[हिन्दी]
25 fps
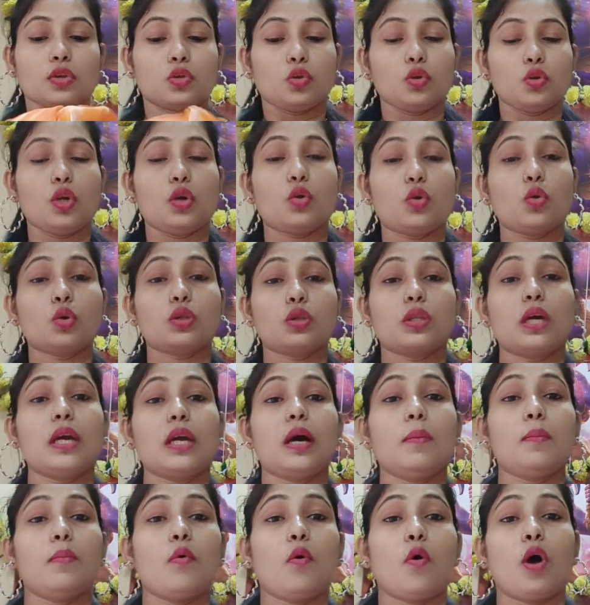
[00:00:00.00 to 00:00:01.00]
तो ये कुर्ता
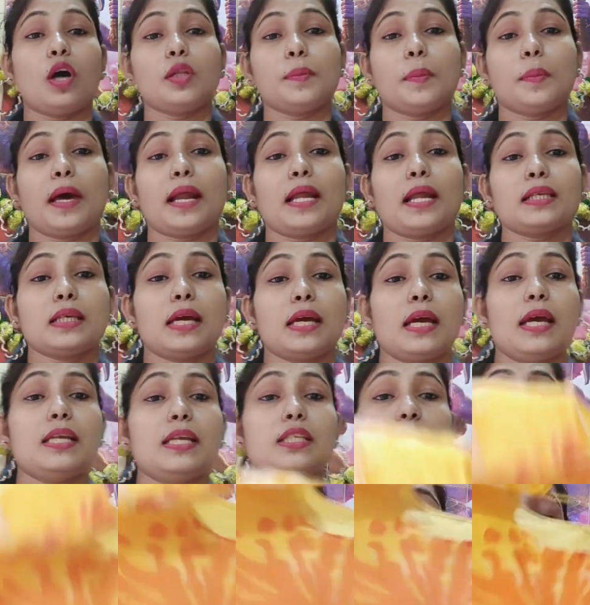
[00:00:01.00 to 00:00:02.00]
ना बहुत प्यारा सा है
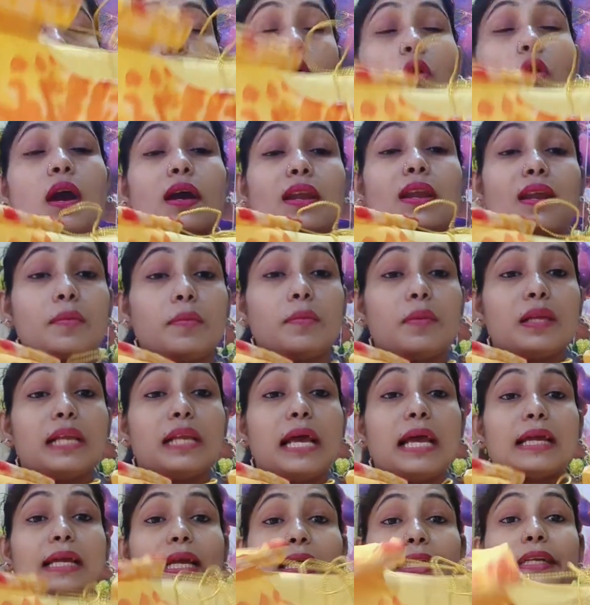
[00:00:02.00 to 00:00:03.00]
इसमें आपको कलर मिल
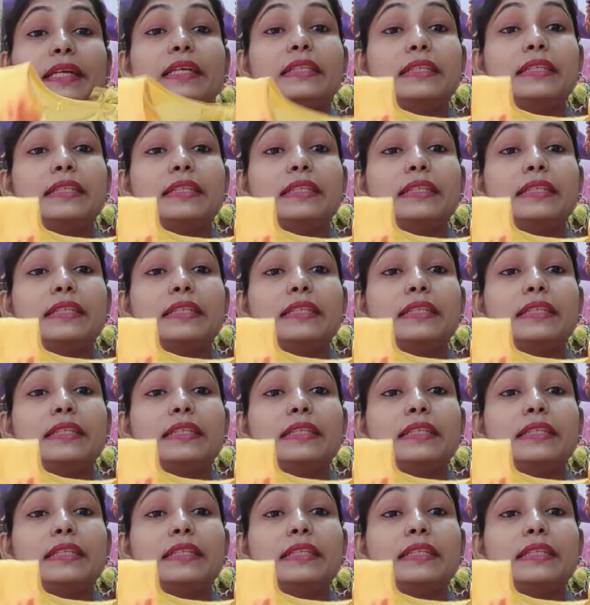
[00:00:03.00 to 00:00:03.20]
जाएंगे